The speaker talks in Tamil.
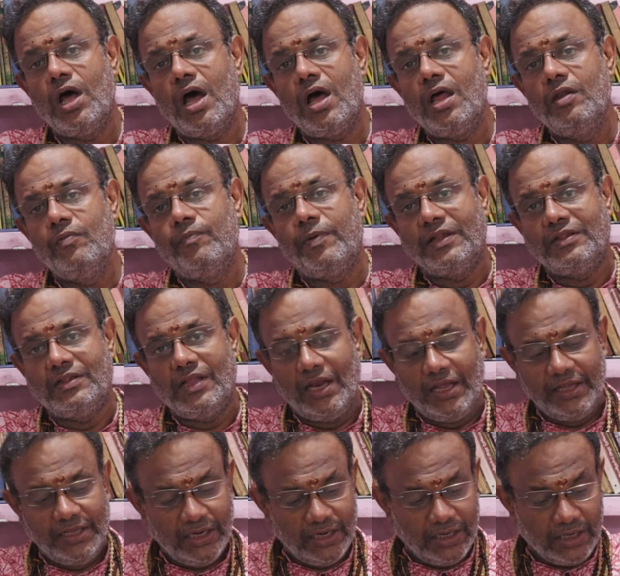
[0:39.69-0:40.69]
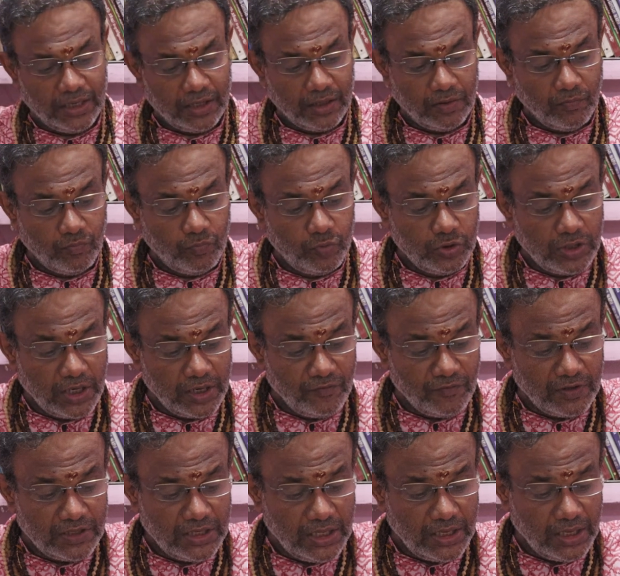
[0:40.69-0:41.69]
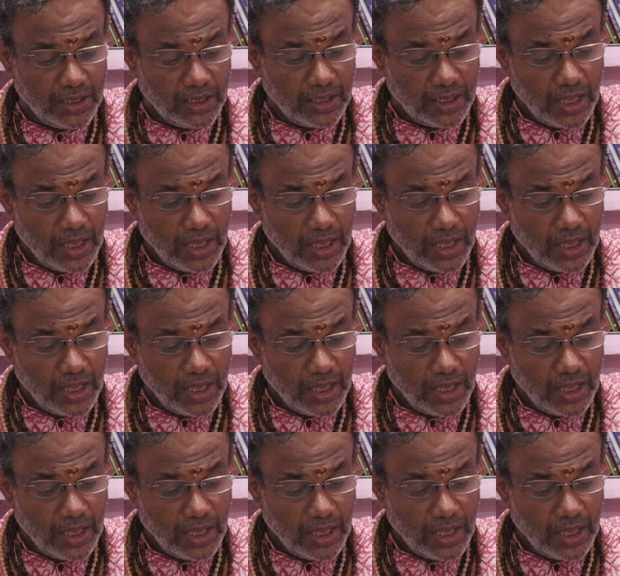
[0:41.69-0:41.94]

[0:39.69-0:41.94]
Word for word: நாலு பத்தில் இருக்குது புதன் வந்து